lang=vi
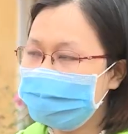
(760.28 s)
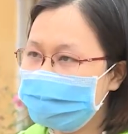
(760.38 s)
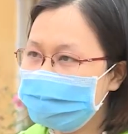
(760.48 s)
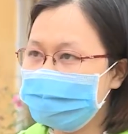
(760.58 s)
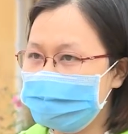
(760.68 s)

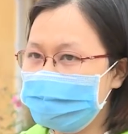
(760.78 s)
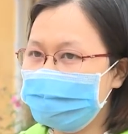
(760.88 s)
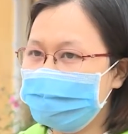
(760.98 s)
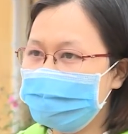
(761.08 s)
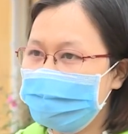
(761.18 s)
tin tưởng
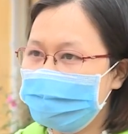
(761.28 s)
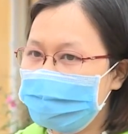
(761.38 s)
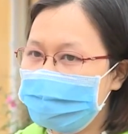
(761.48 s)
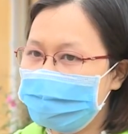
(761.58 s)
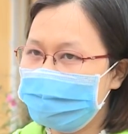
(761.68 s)
rằng
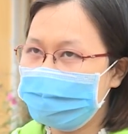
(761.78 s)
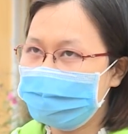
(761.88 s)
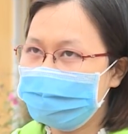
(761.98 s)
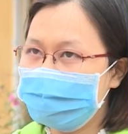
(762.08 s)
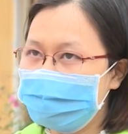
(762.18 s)
đây là một
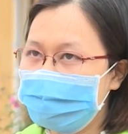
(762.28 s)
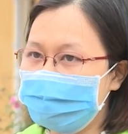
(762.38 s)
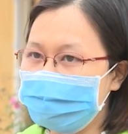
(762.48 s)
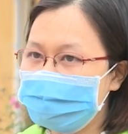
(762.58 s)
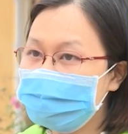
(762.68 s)
cái thời
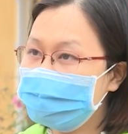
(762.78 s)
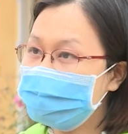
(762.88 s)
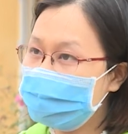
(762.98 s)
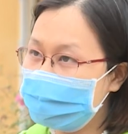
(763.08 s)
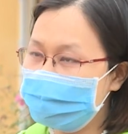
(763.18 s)
điểm rất là
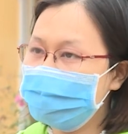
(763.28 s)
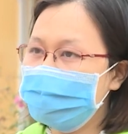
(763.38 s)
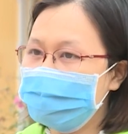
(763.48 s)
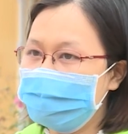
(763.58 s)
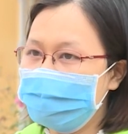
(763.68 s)
thích hợp
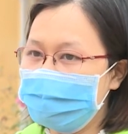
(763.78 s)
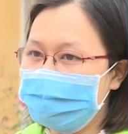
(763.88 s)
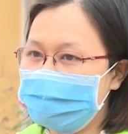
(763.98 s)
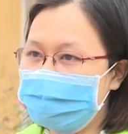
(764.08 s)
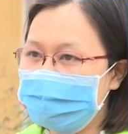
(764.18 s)

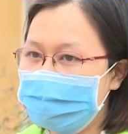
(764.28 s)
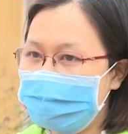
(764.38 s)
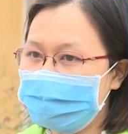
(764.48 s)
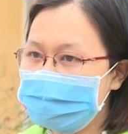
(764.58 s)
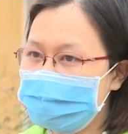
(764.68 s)
để
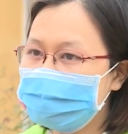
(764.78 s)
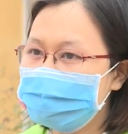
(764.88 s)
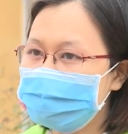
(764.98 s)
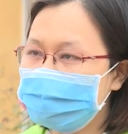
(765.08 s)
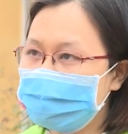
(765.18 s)
học
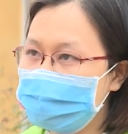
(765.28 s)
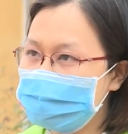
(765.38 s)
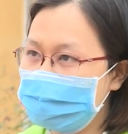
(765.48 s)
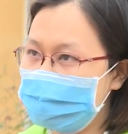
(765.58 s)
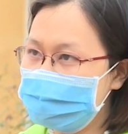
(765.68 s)
sinh được quay
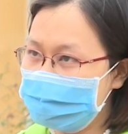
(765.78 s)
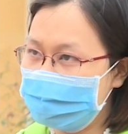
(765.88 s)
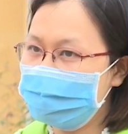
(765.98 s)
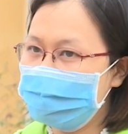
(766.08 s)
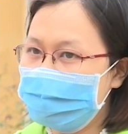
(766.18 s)
trở lại
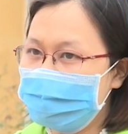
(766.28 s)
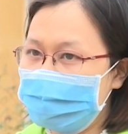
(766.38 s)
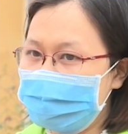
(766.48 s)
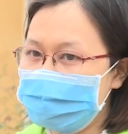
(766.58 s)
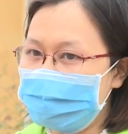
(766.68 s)
trường
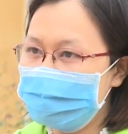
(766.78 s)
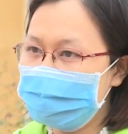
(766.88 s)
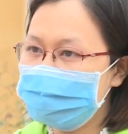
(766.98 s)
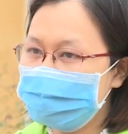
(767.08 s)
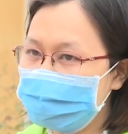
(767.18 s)
và giáo
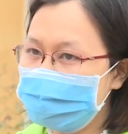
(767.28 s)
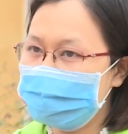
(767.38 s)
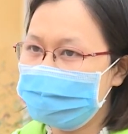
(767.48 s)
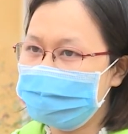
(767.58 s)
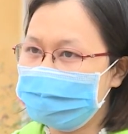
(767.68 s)
viên chúng tôi
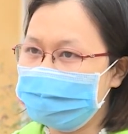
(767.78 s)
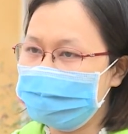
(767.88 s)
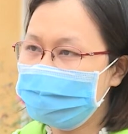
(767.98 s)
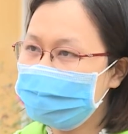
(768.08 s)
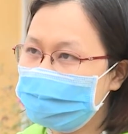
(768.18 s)
lại được ờ,
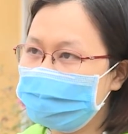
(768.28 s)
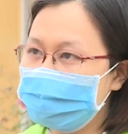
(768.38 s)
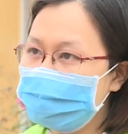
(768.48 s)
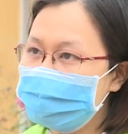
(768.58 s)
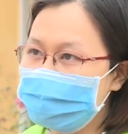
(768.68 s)
tiếp tục
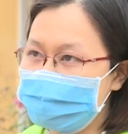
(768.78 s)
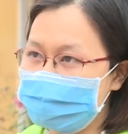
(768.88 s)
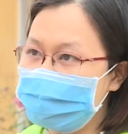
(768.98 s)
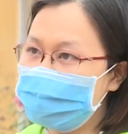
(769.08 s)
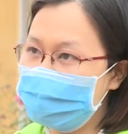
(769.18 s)
với công việc
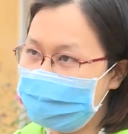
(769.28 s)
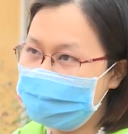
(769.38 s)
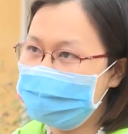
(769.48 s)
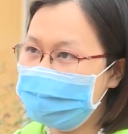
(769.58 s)
giảng dạy của mình.